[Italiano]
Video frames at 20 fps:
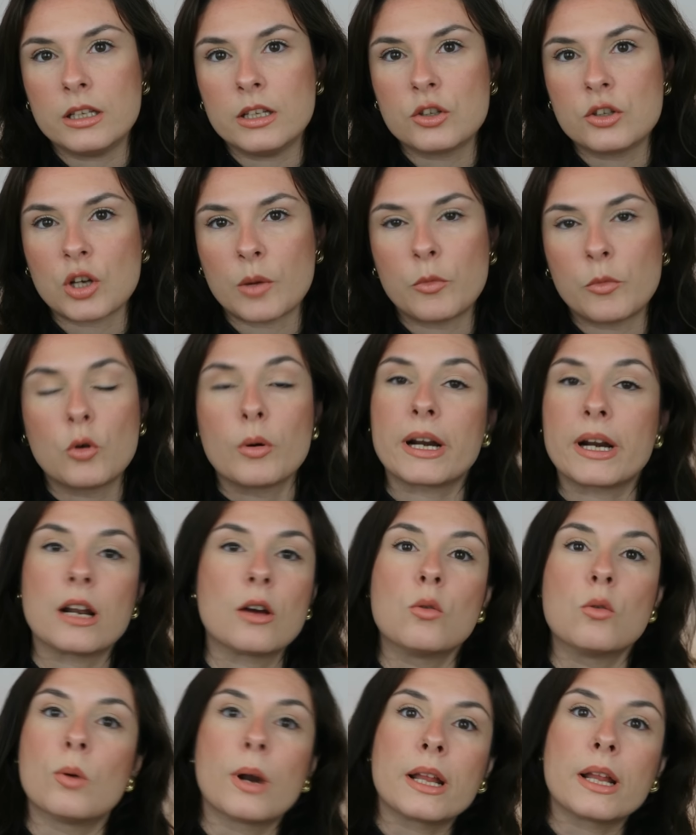diciamo, per
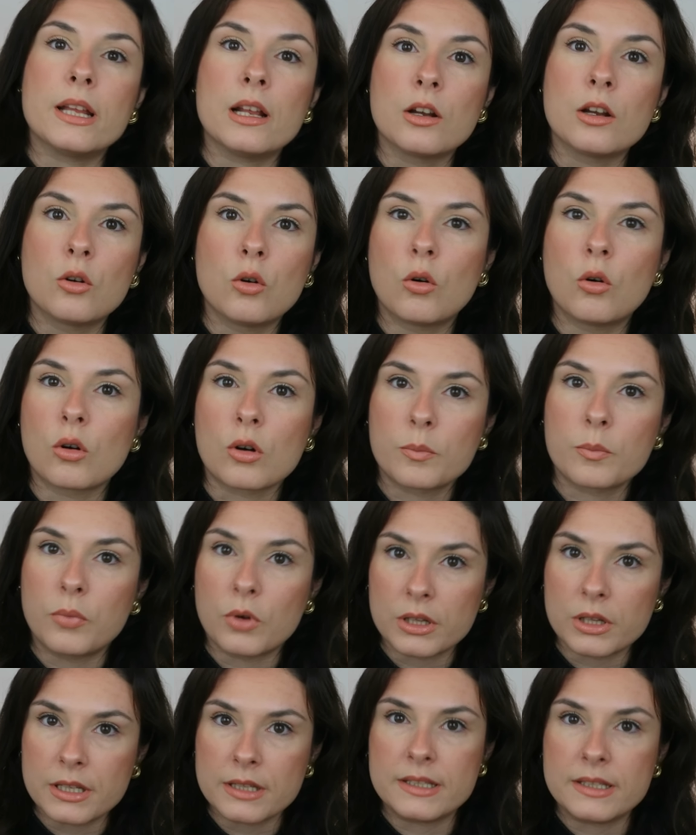la cura del
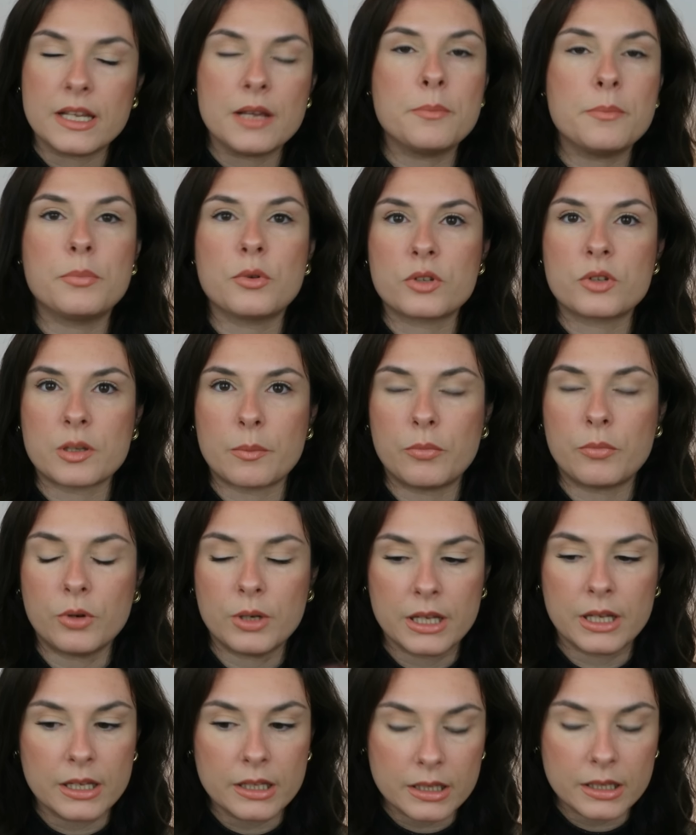corpo, ad esempio
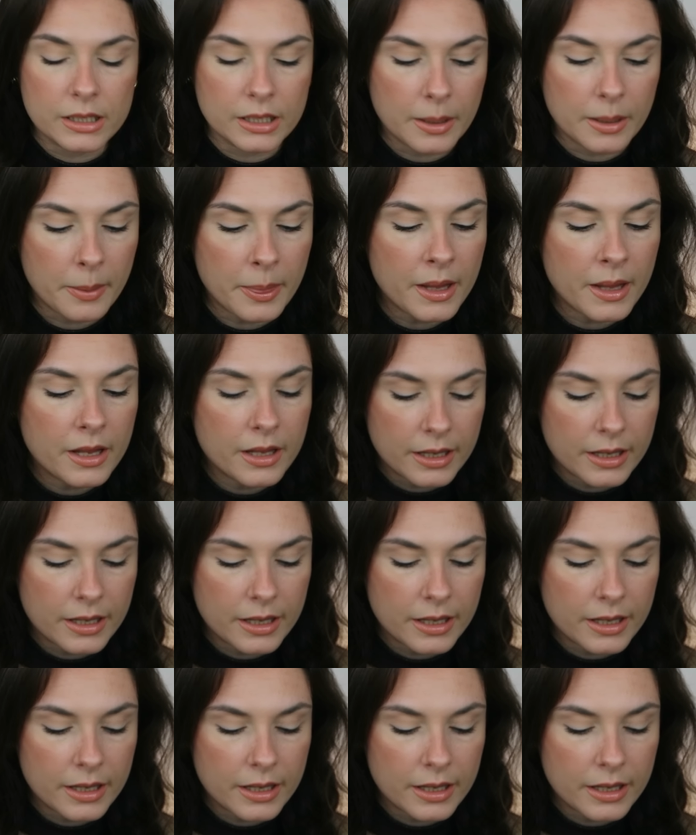saponette